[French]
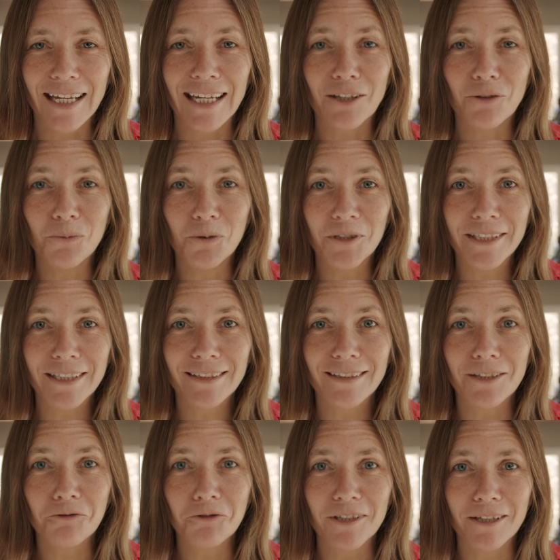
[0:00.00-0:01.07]
et de me dire
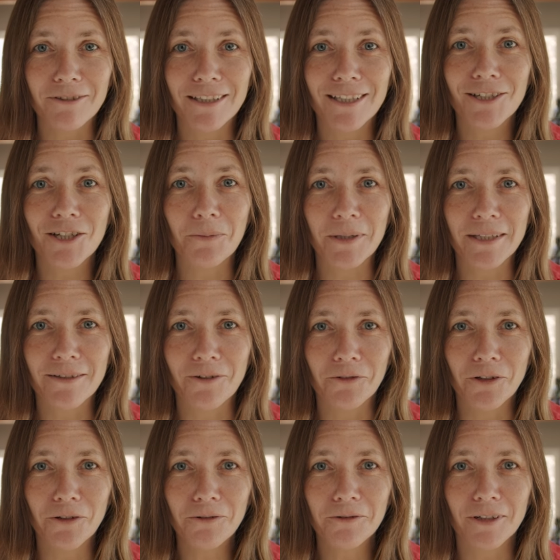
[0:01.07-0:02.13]
si vous avez déjà mis ça
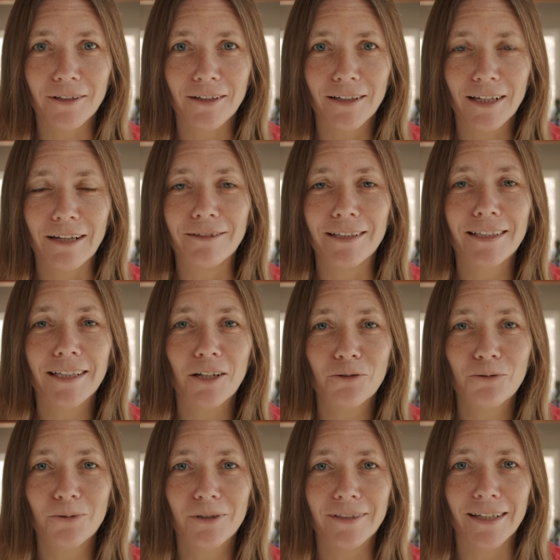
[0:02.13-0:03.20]
en œuvre, avec quel
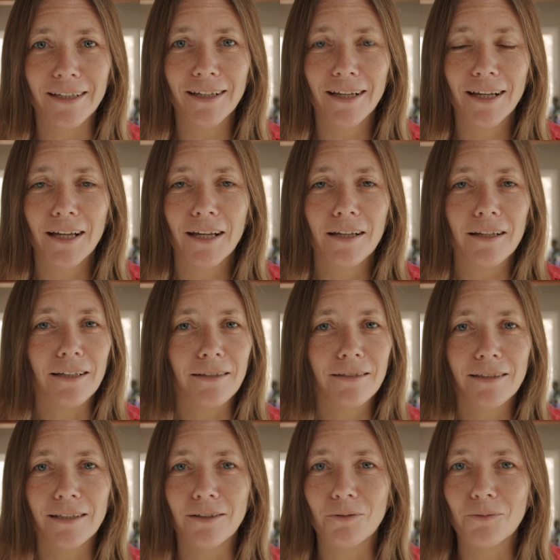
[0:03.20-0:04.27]
succès. Et
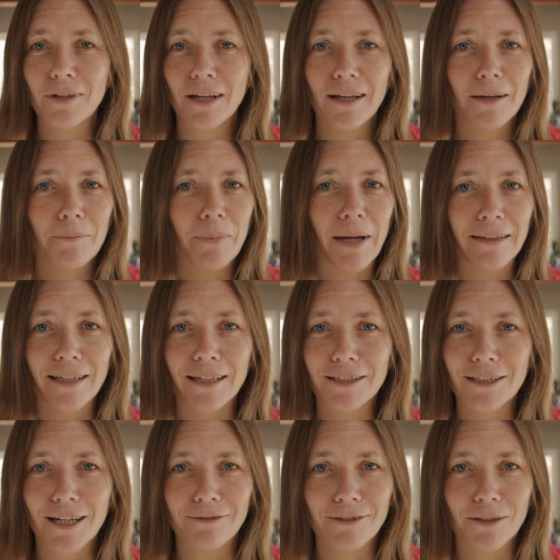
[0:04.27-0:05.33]
sinon,
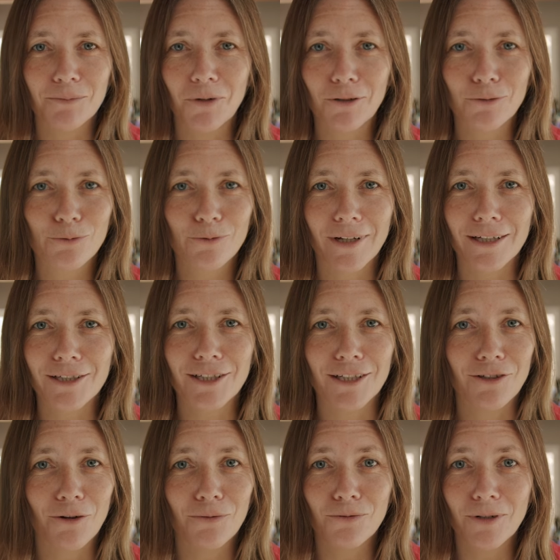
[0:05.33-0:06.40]
partagez avec moi. En tout cas,
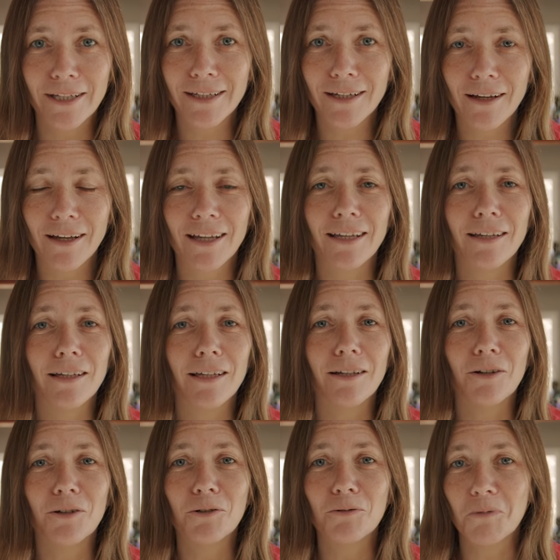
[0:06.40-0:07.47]
j'adore vous lire et
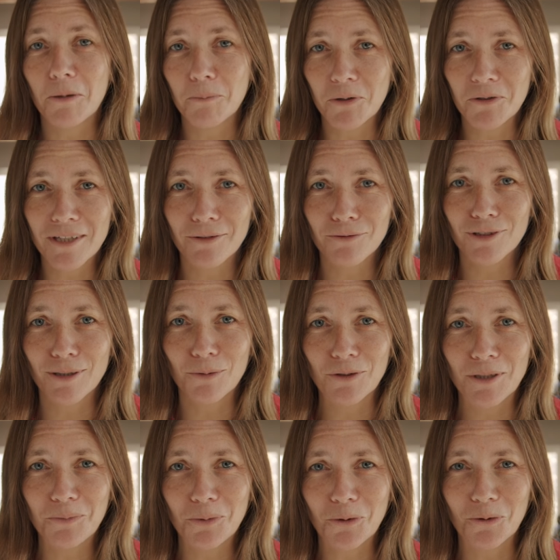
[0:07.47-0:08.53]
pensez à vous
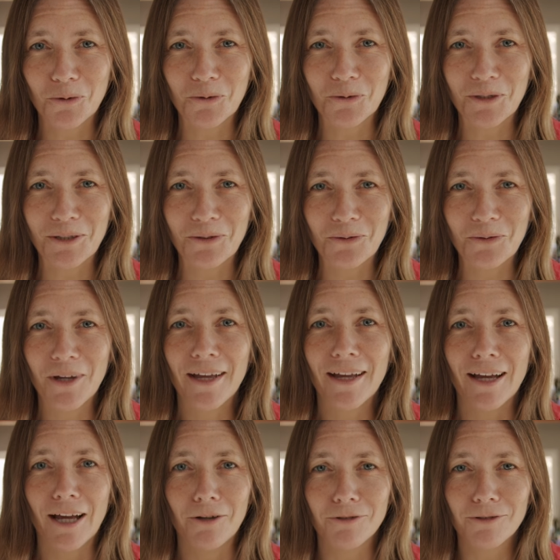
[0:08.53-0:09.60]
abonner pour qu'on continue
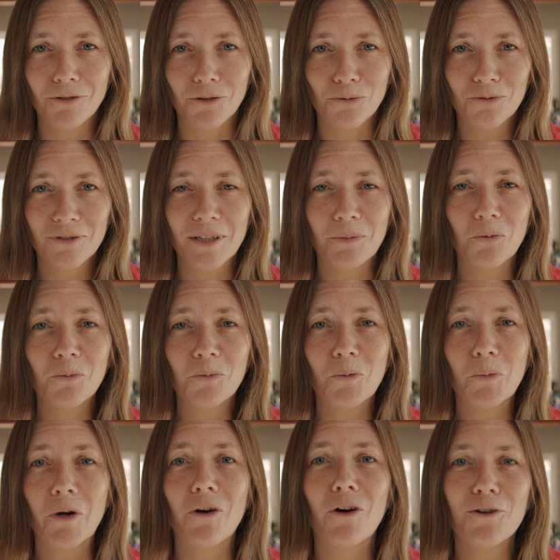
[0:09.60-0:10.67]
à vivre tous ces bons
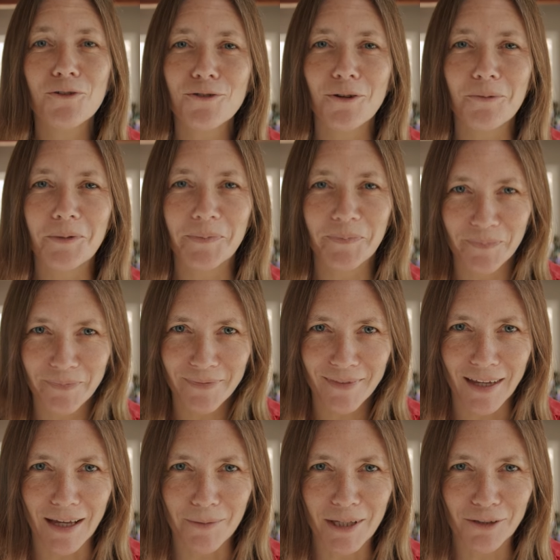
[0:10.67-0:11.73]
moments ensemble.
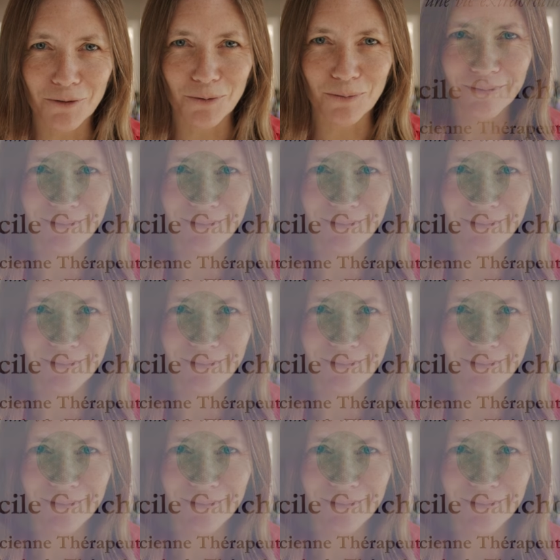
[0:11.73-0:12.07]
À bientôt.